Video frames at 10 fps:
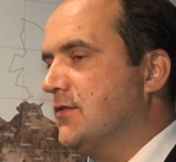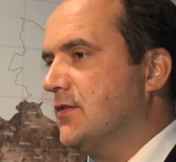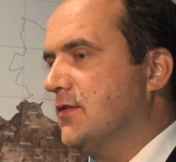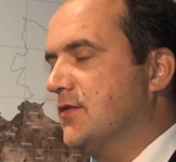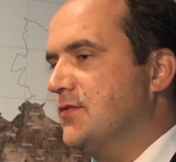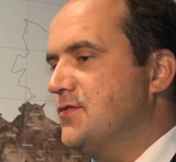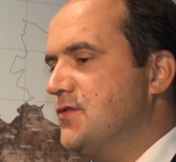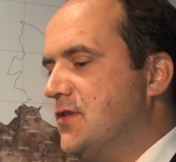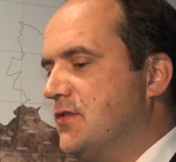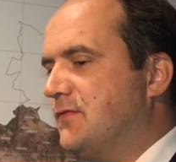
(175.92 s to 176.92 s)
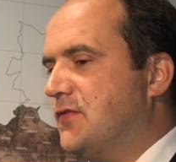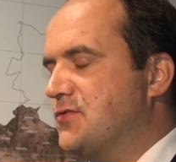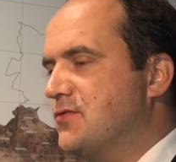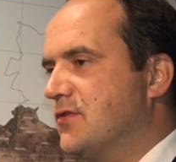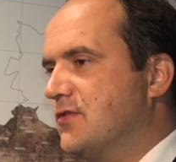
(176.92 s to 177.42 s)
E, no dzisiaj
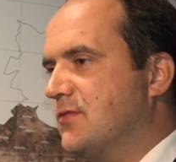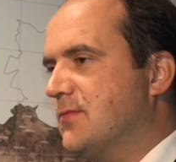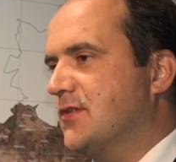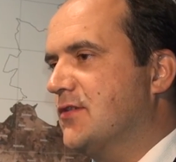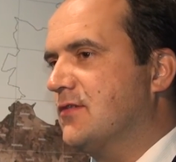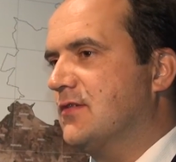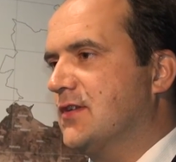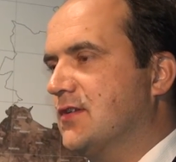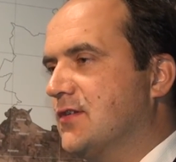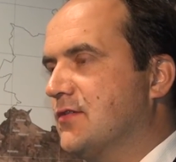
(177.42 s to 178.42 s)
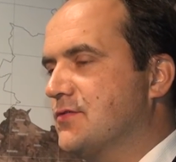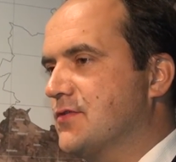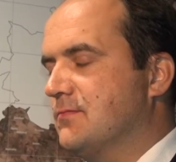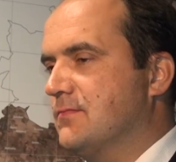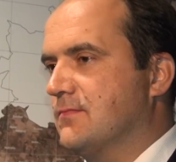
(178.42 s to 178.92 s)
tworzy się chyba tylko dlatego,
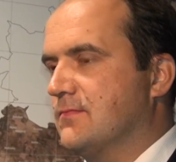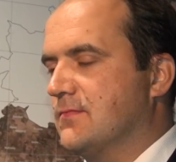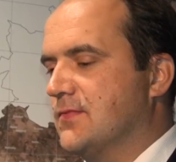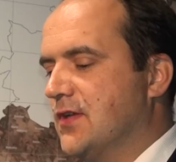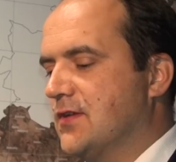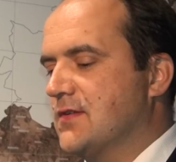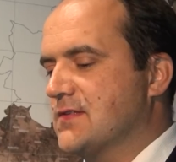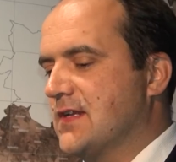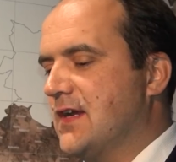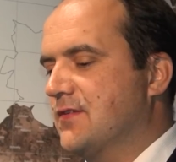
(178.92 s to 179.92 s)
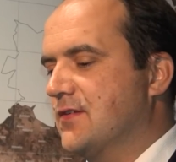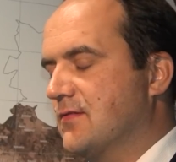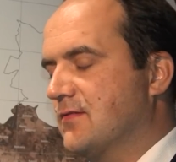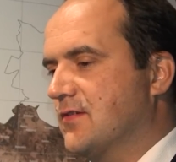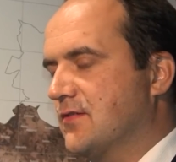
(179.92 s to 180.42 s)
że mm, jeden z
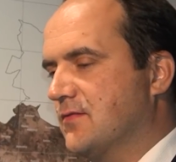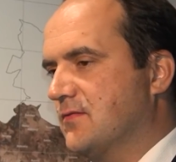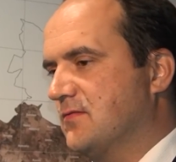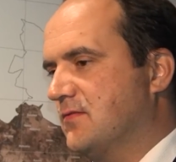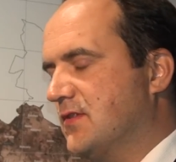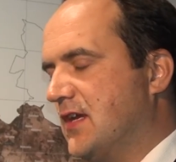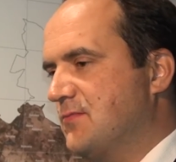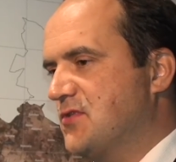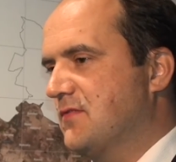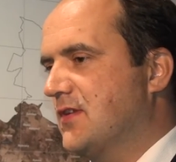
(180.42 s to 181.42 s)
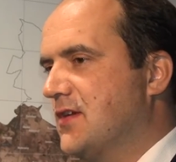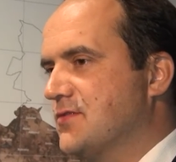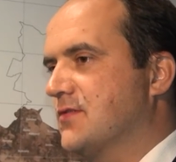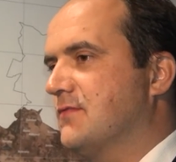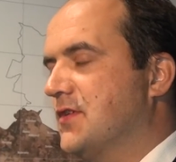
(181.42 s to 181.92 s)
radnych, e, tak mi się wydaje,
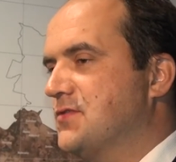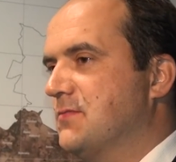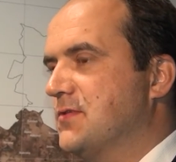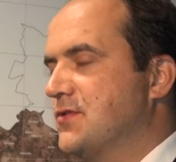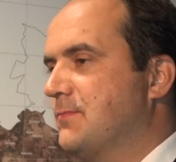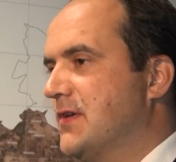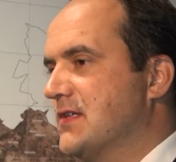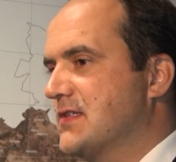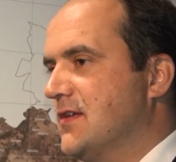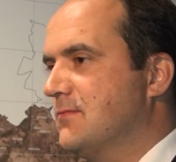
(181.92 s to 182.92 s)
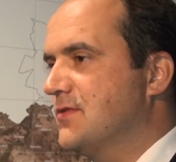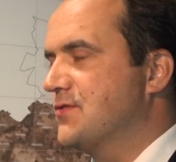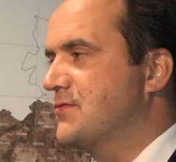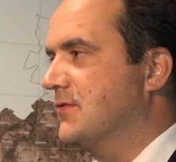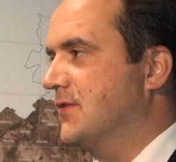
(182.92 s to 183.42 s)
że to właśnie będzie PSL,
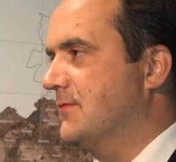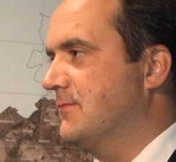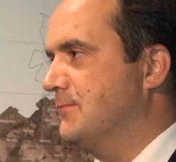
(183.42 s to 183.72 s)
będzie członkiem